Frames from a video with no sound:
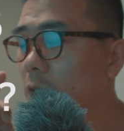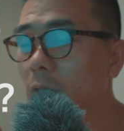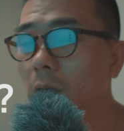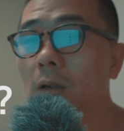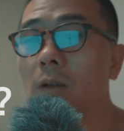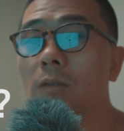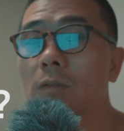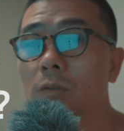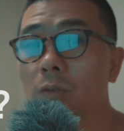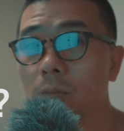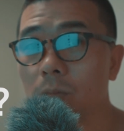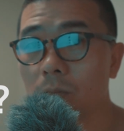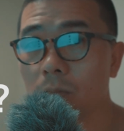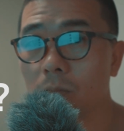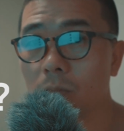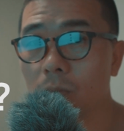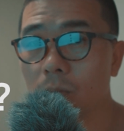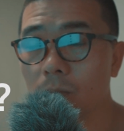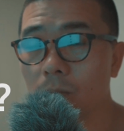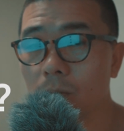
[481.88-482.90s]
실내에서
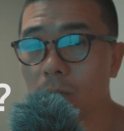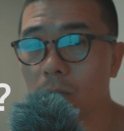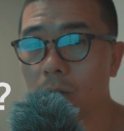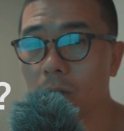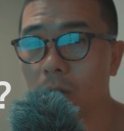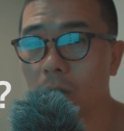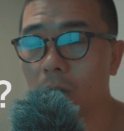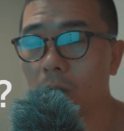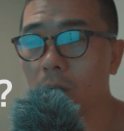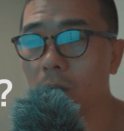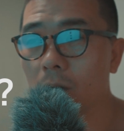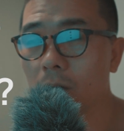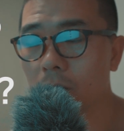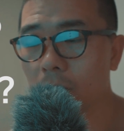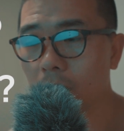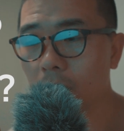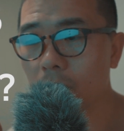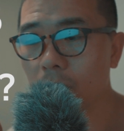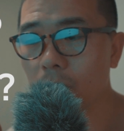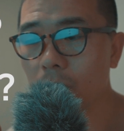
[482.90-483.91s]
좀 뭐,
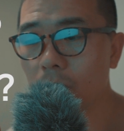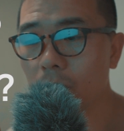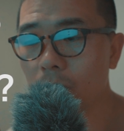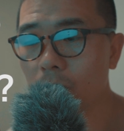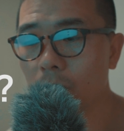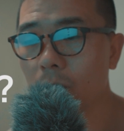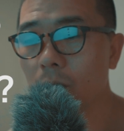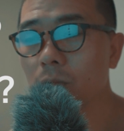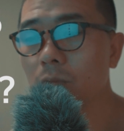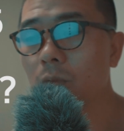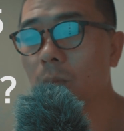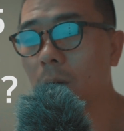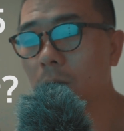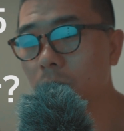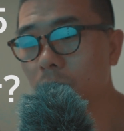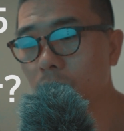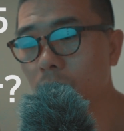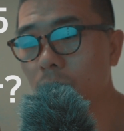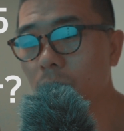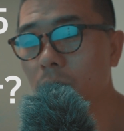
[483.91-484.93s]
그래도 뭐 좀
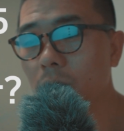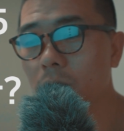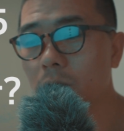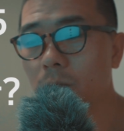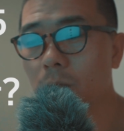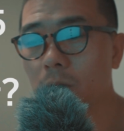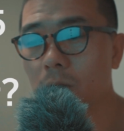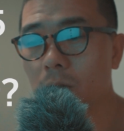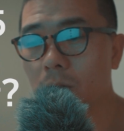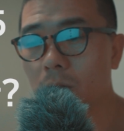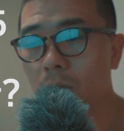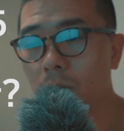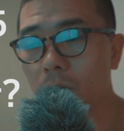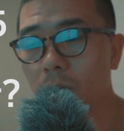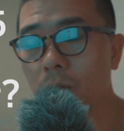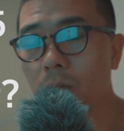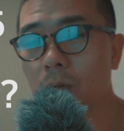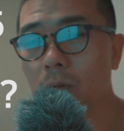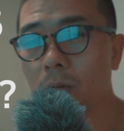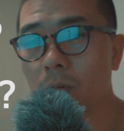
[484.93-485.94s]
아쉬울 수는 있지만
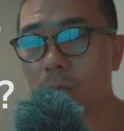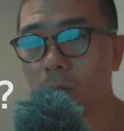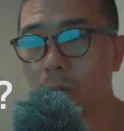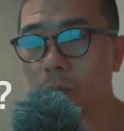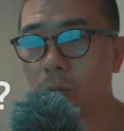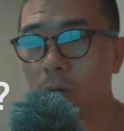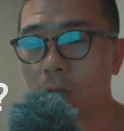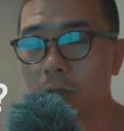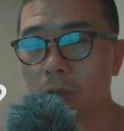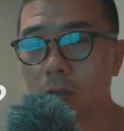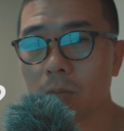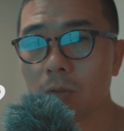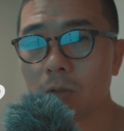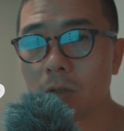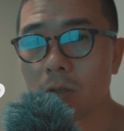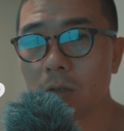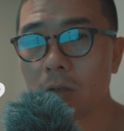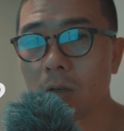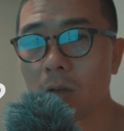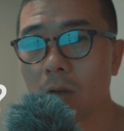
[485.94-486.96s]
스트로 크뭐 플래시
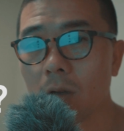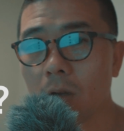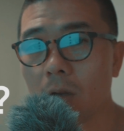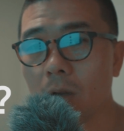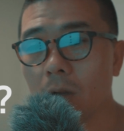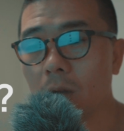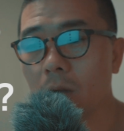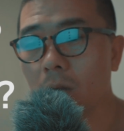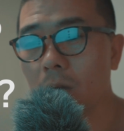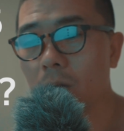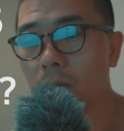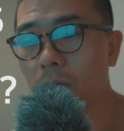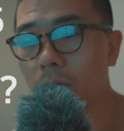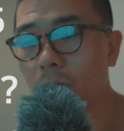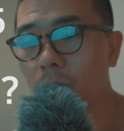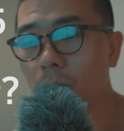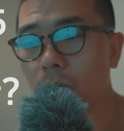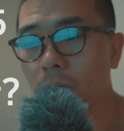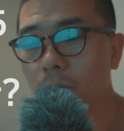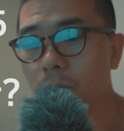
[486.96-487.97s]
없이
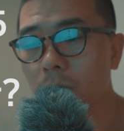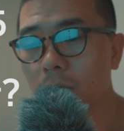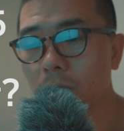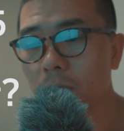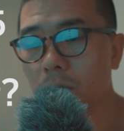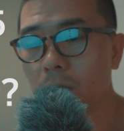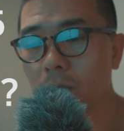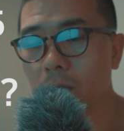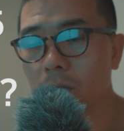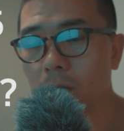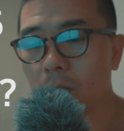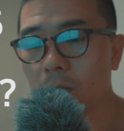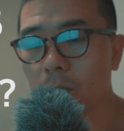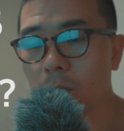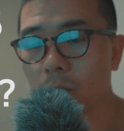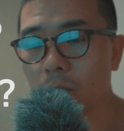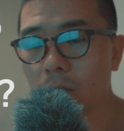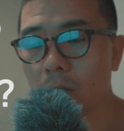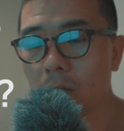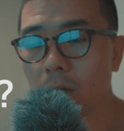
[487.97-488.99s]
스트로브 없이
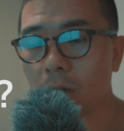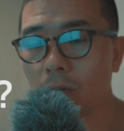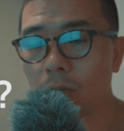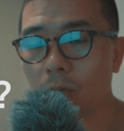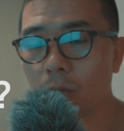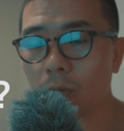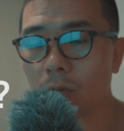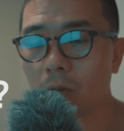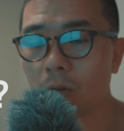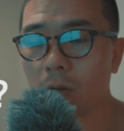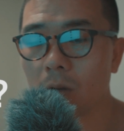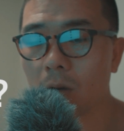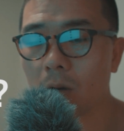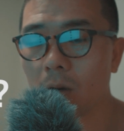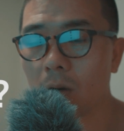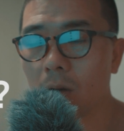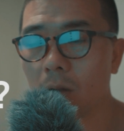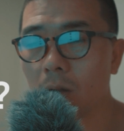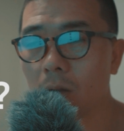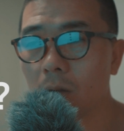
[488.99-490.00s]
뭐 촬영할 수
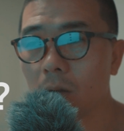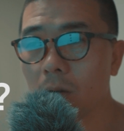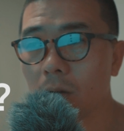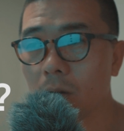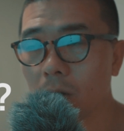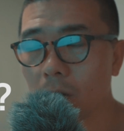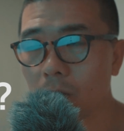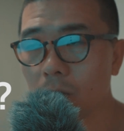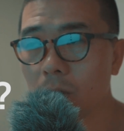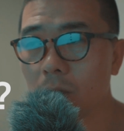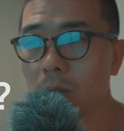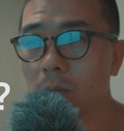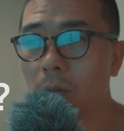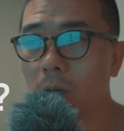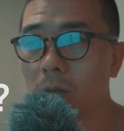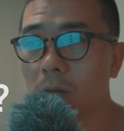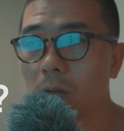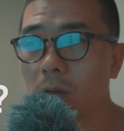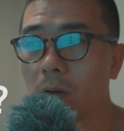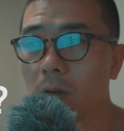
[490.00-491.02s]
있으니까 그래도
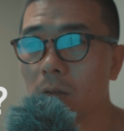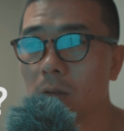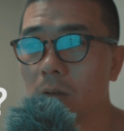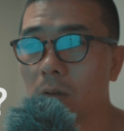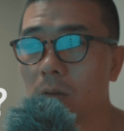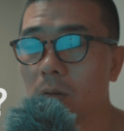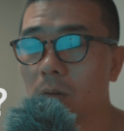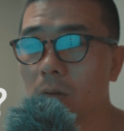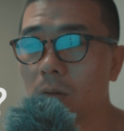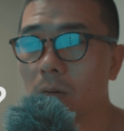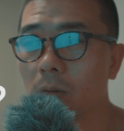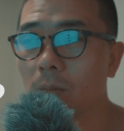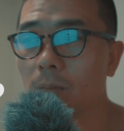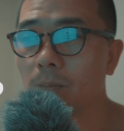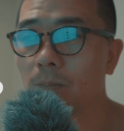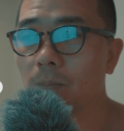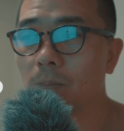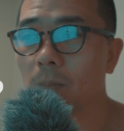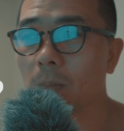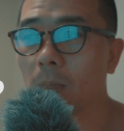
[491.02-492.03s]
2.8은 되어야 될 거고
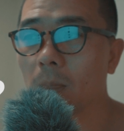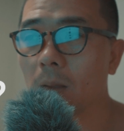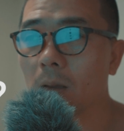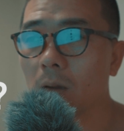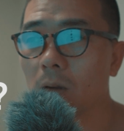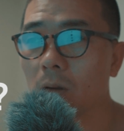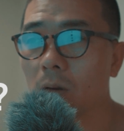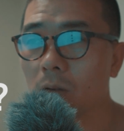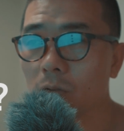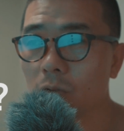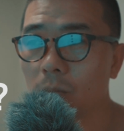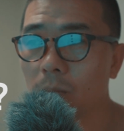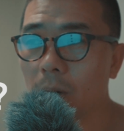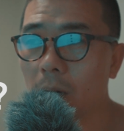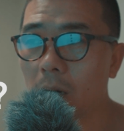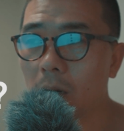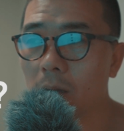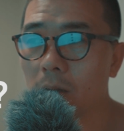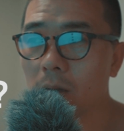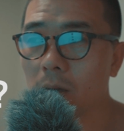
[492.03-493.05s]
그리고 좀
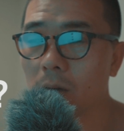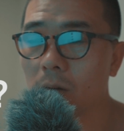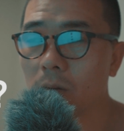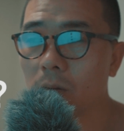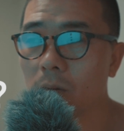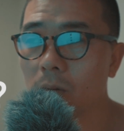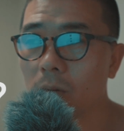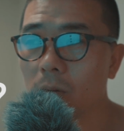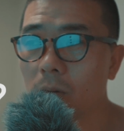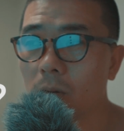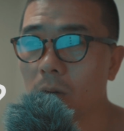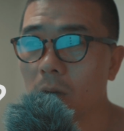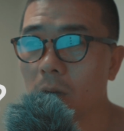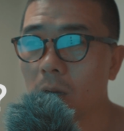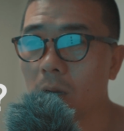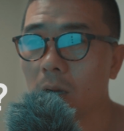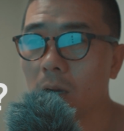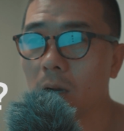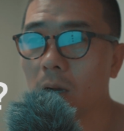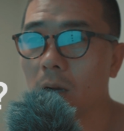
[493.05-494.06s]
빨라야 될 거고
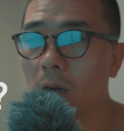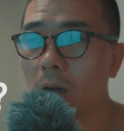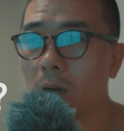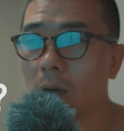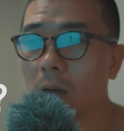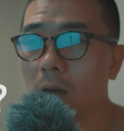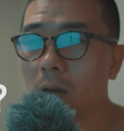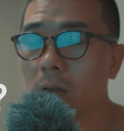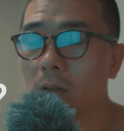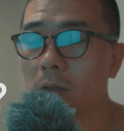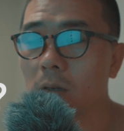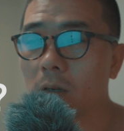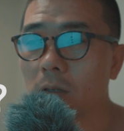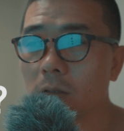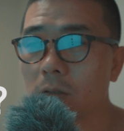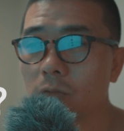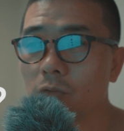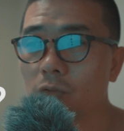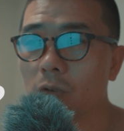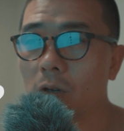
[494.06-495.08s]

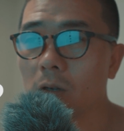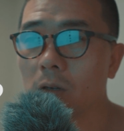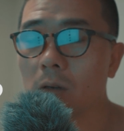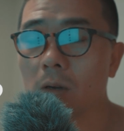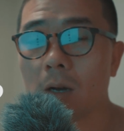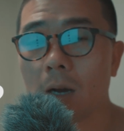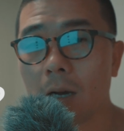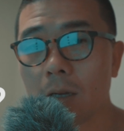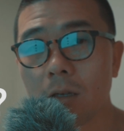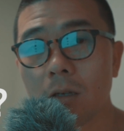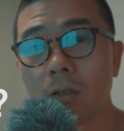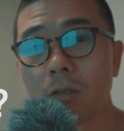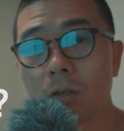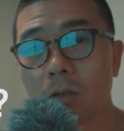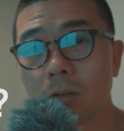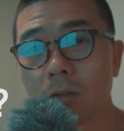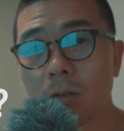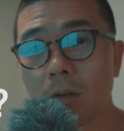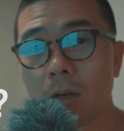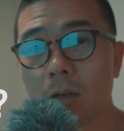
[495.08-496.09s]
가장 중요한 건 가격이
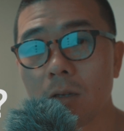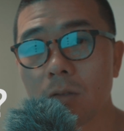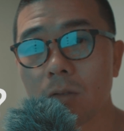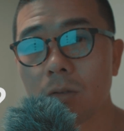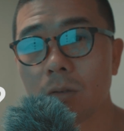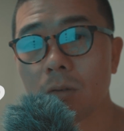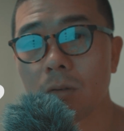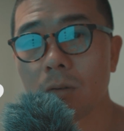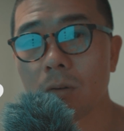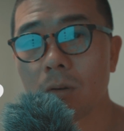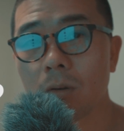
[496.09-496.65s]
적절해야죠.